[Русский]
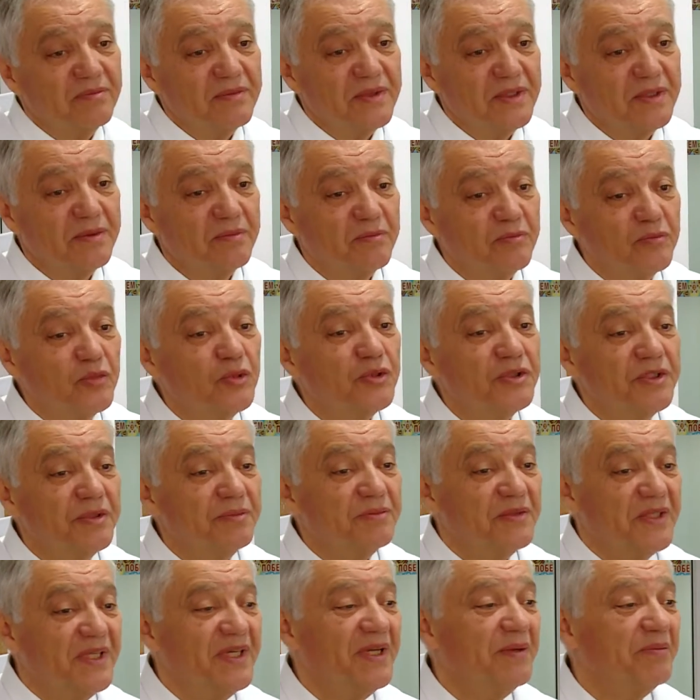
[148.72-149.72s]
И мы
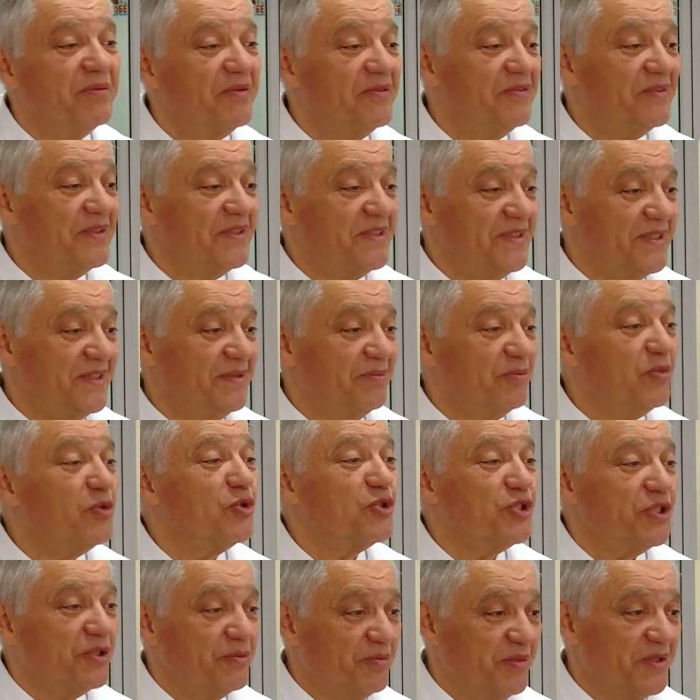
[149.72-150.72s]
будем требовать,
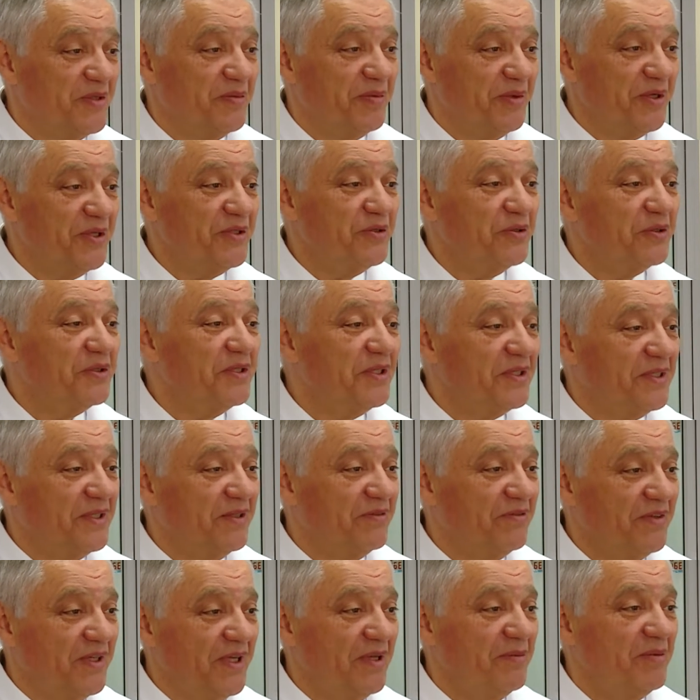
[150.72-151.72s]
может быть, придет
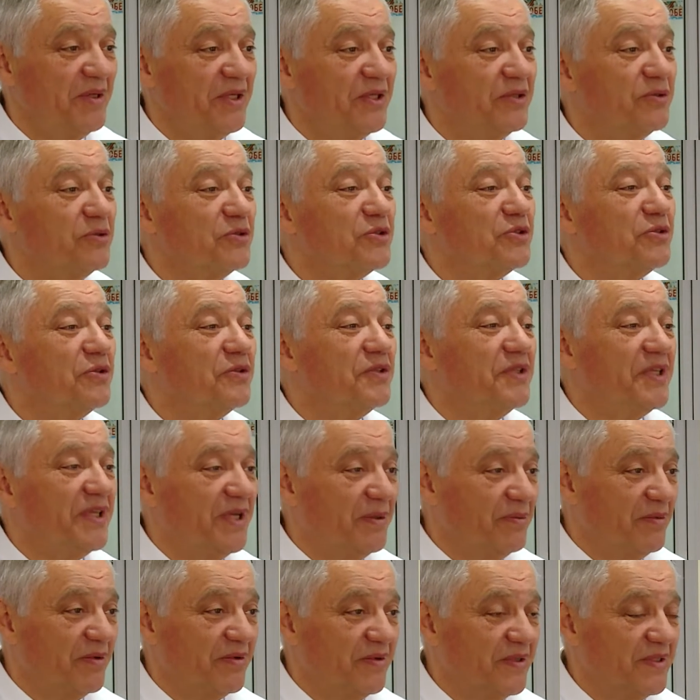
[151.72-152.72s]
это время, не то что
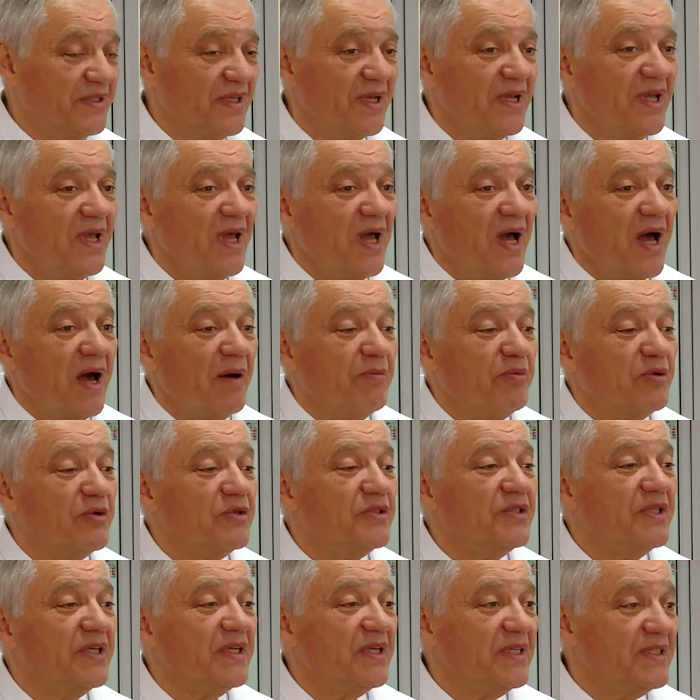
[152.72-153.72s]
требовать, а
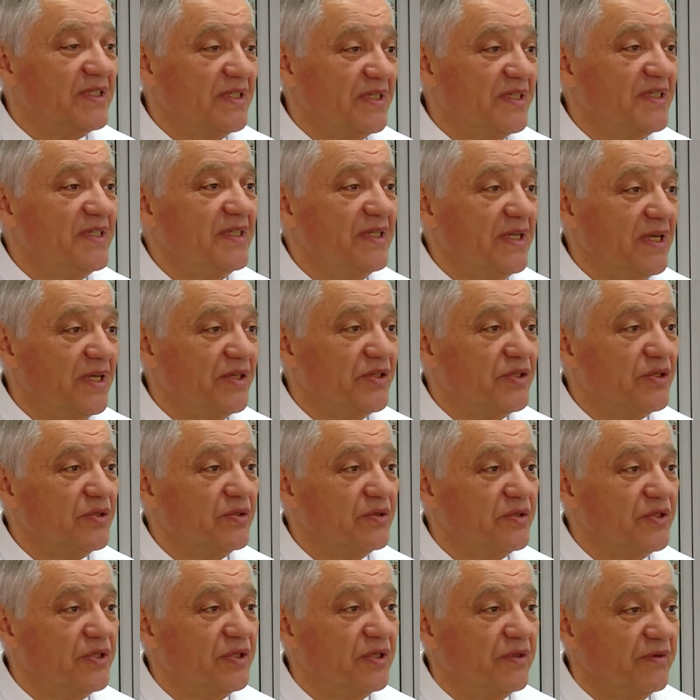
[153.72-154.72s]
просто разъяснять
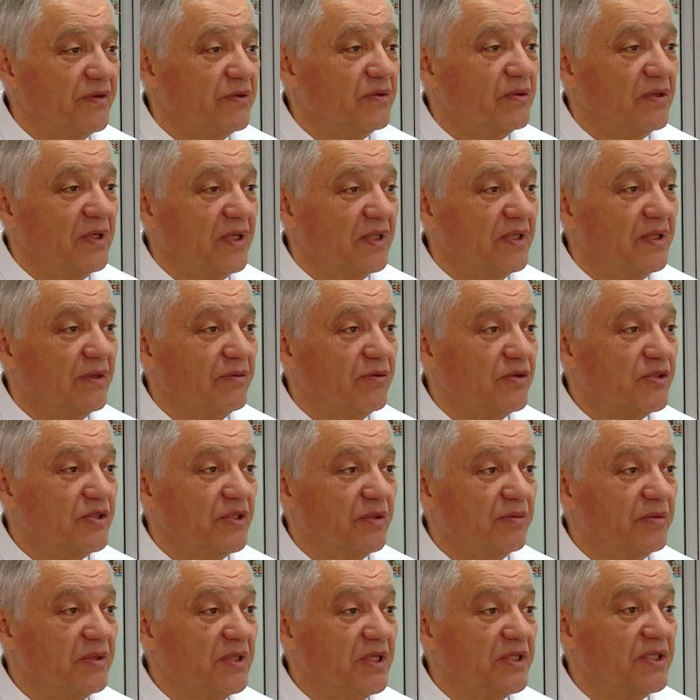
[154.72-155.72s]
что человеку для того,
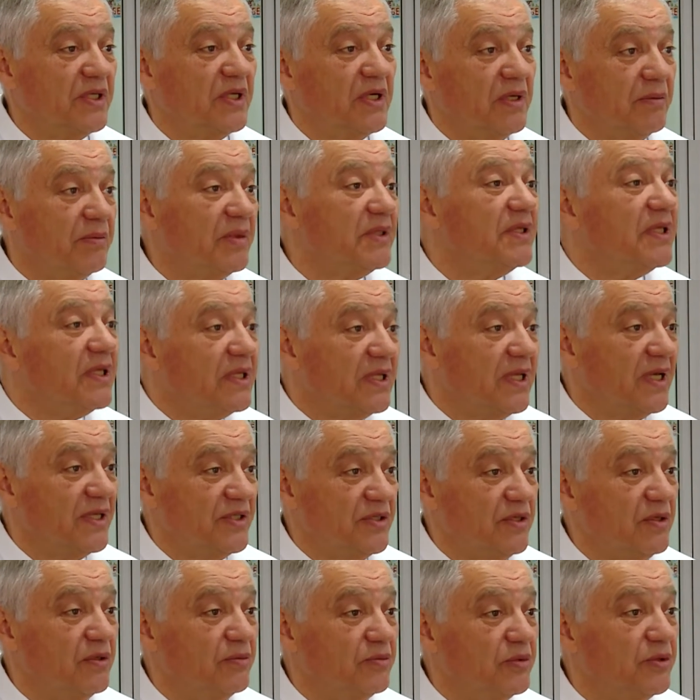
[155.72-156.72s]
чтобы даже
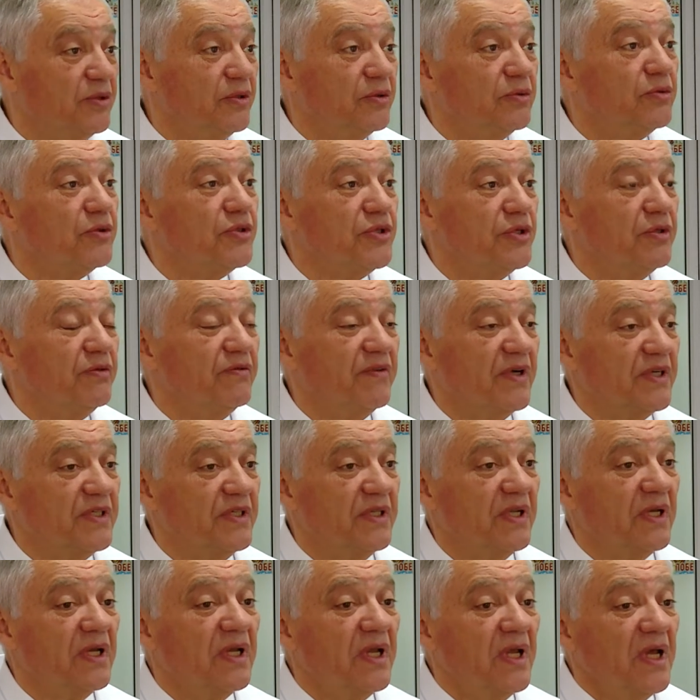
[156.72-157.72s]
работодателю будет очень
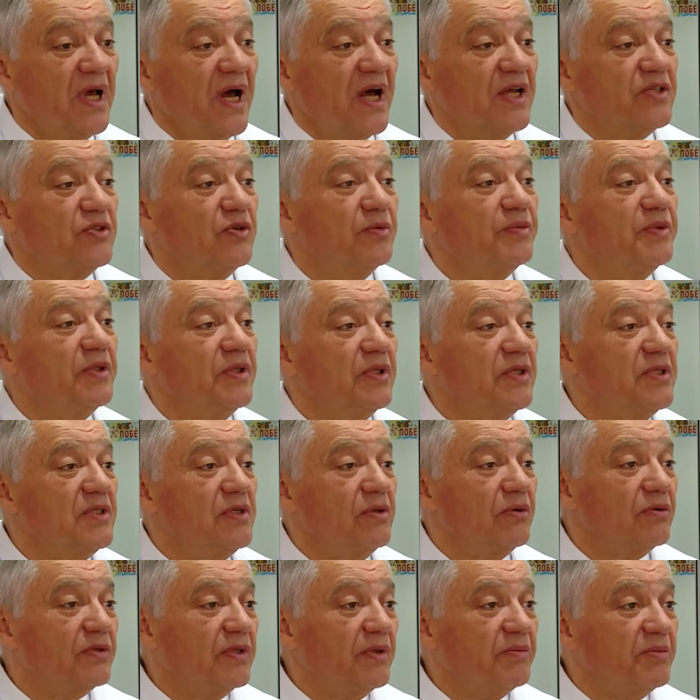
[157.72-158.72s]
важно. Особенно,
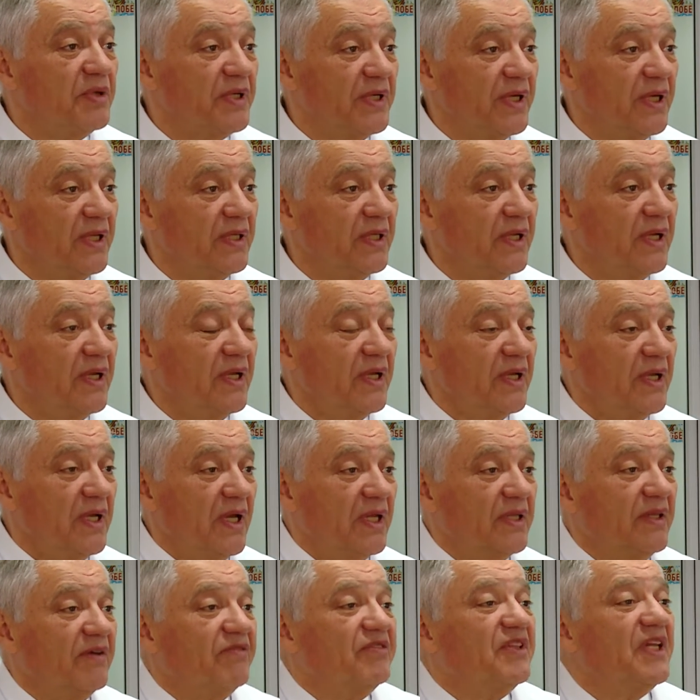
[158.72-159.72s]
если он набирает
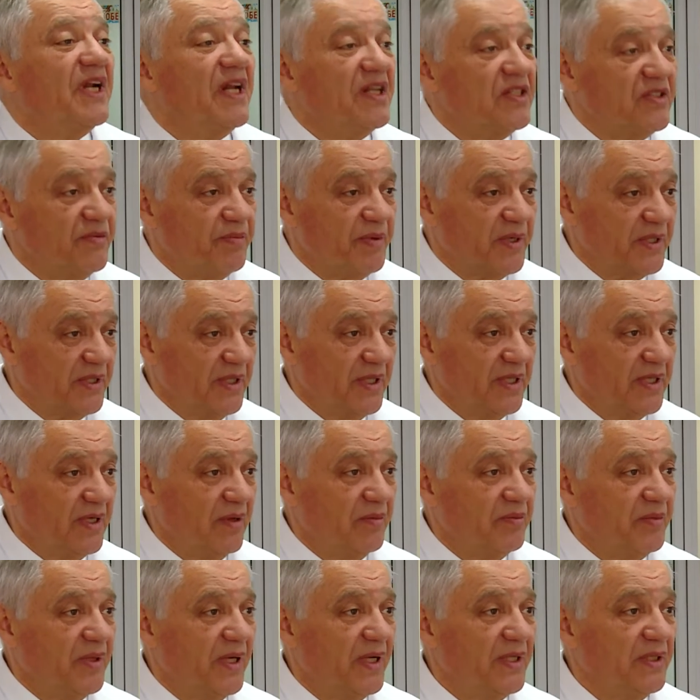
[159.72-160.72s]
это в транспортной
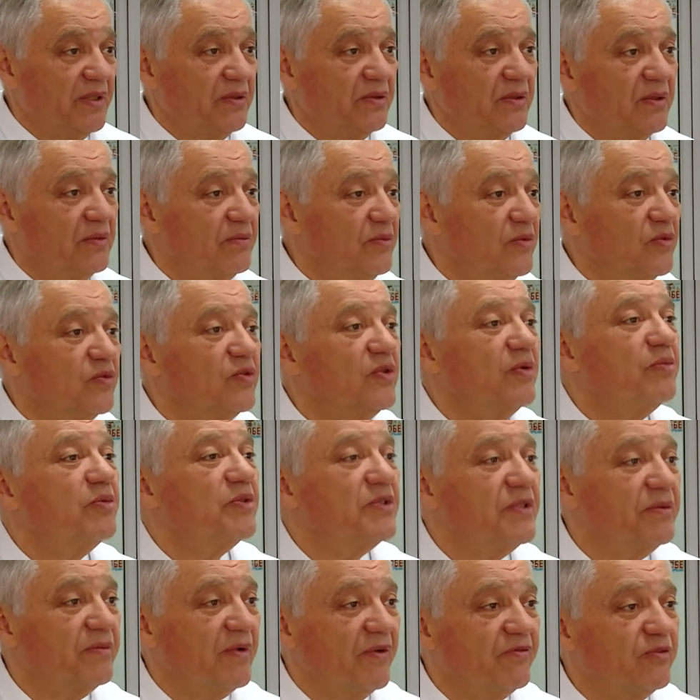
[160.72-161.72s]
компании, там, ну,
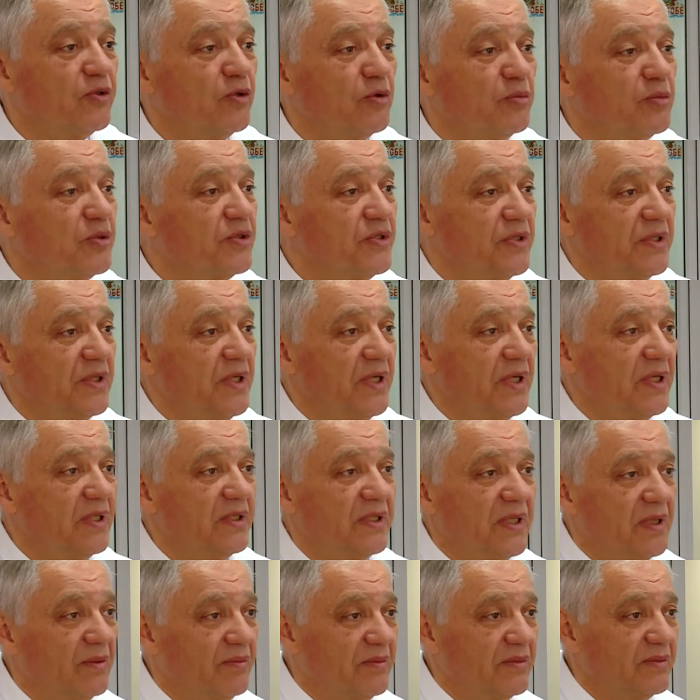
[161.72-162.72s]
допустим, автобусная или
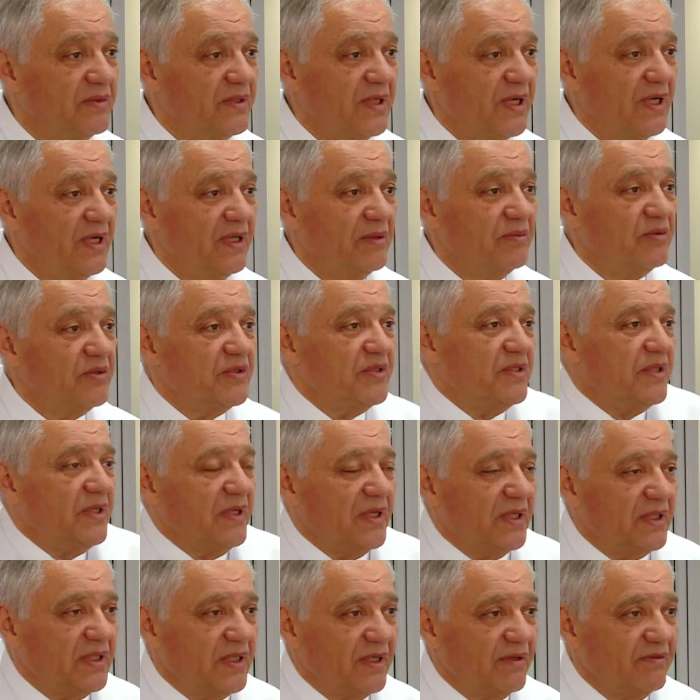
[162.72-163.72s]
там,
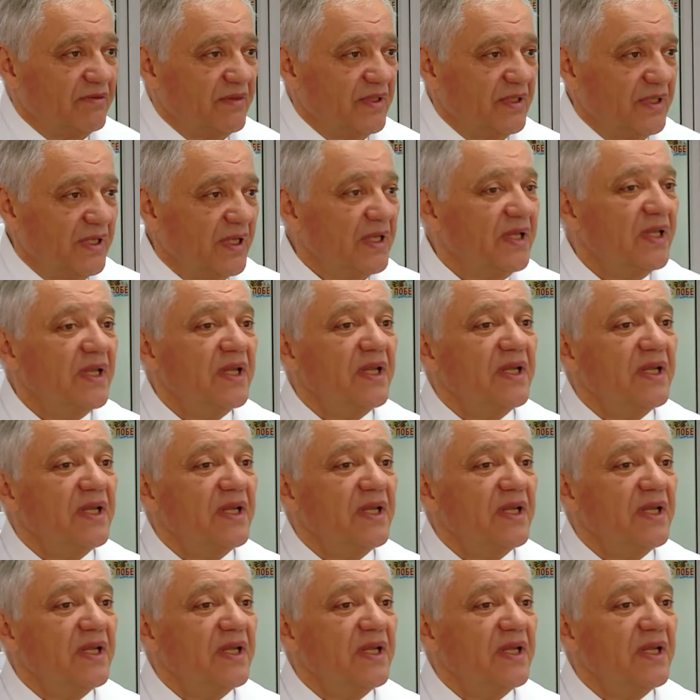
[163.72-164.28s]
троллейбусная или трамвайная.